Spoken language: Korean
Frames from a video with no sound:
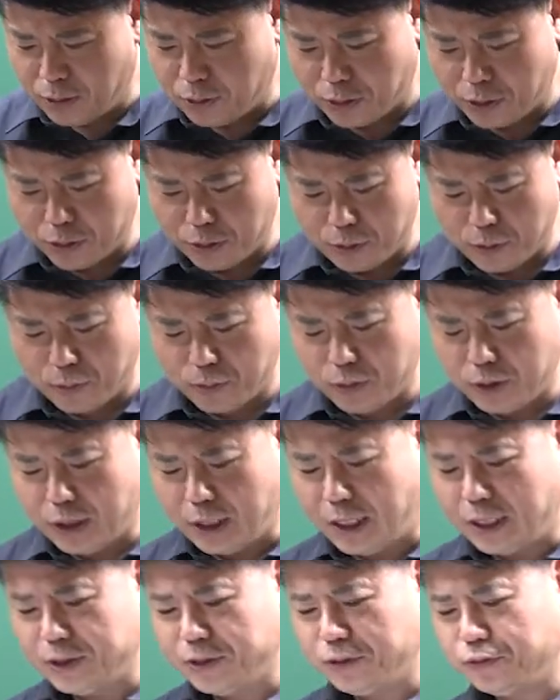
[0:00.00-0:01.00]
이렇게 여러분들이
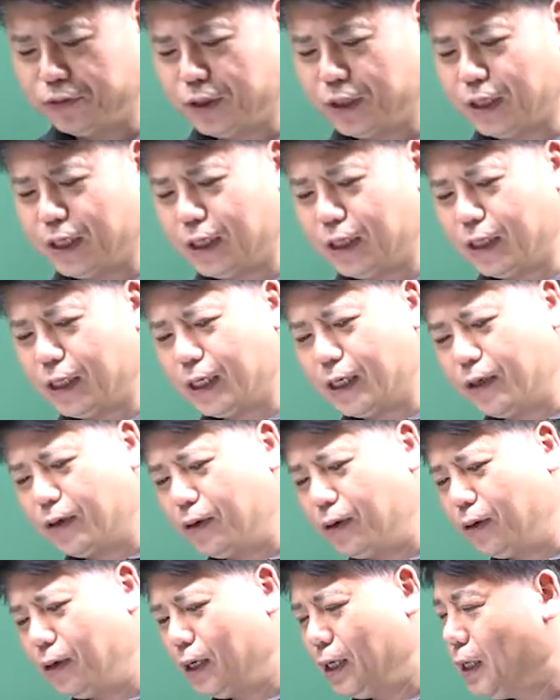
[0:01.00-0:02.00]
하실 수
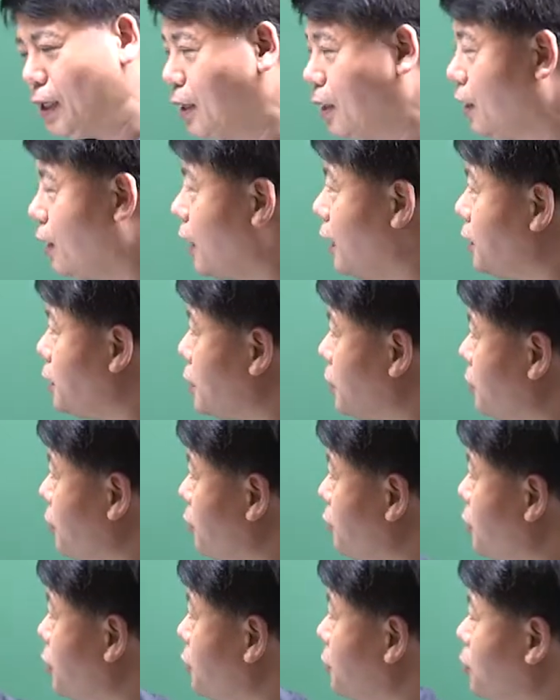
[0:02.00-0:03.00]
있겠네요. 렌츠의
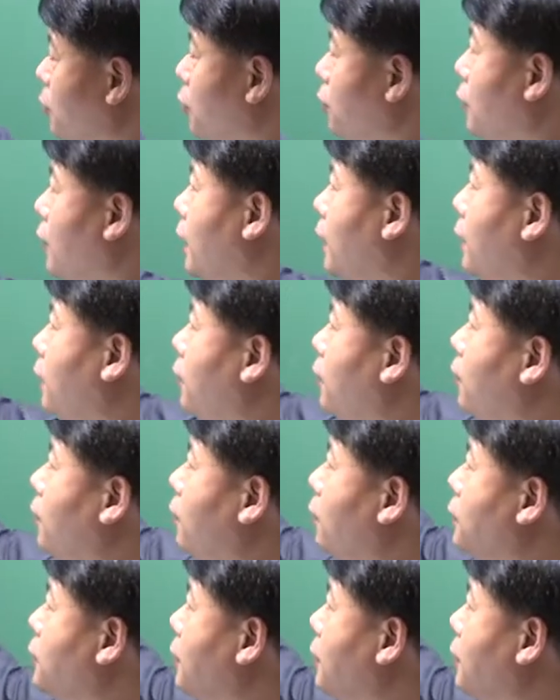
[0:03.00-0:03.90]
법칙은 뭘까요?